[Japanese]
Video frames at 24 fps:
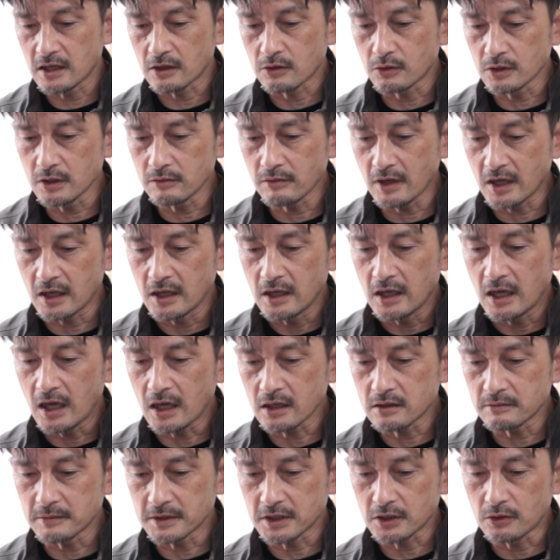これは
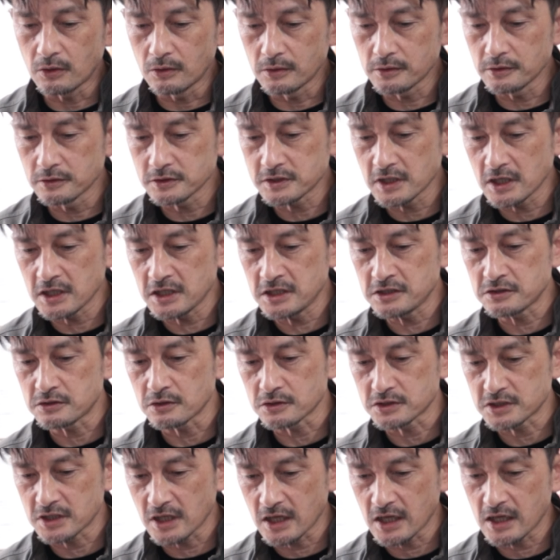あくまで工業製品
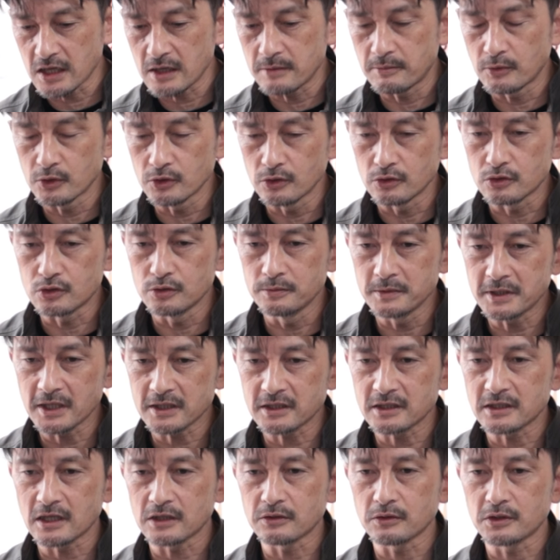としてものを組み
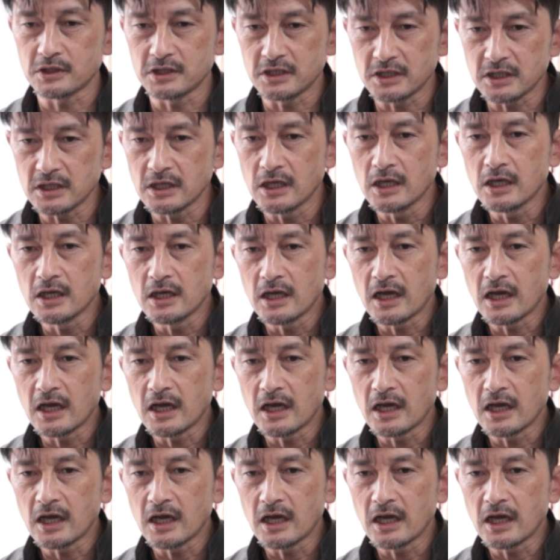立てた時に、